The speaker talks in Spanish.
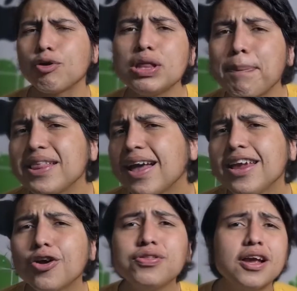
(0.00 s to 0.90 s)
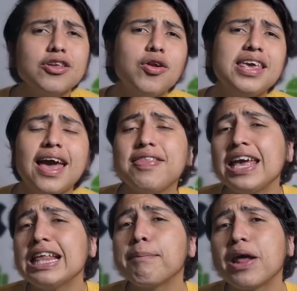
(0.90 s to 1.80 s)
una pantalla con tecnología
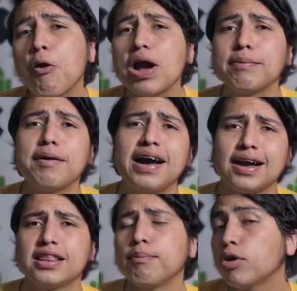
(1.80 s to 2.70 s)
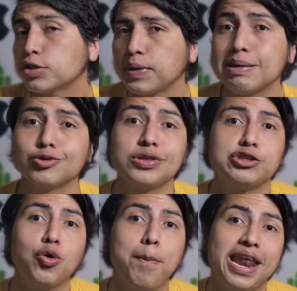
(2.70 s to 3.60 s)
digna para un gama baja. Tampoco esperemos una
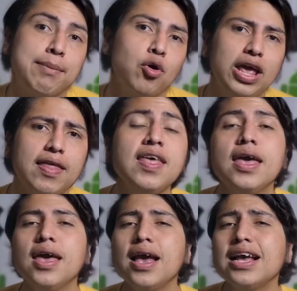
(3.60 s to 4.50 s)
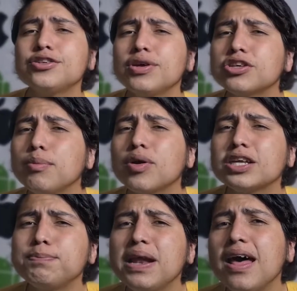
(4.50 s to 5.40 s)
Super AMOLED. Eso es como que
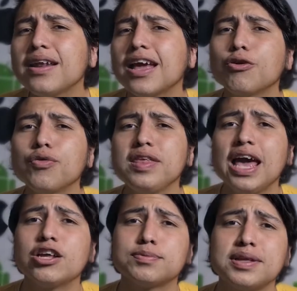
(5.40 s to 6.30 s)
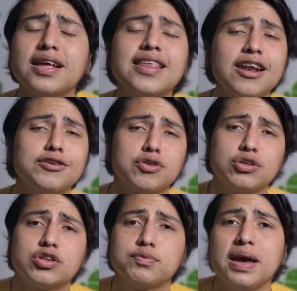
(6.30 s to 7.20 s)
esperar que algún día los mandatarios de
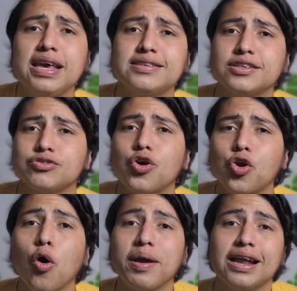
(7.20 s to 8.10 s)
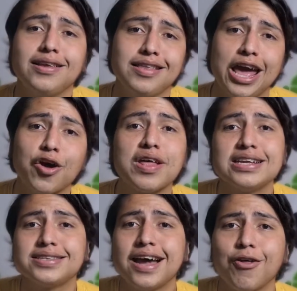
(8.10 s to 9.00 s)
nuestros países no roben el dinero del
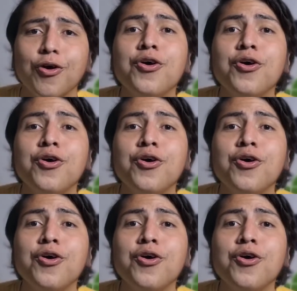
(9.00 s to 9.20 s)
Estado.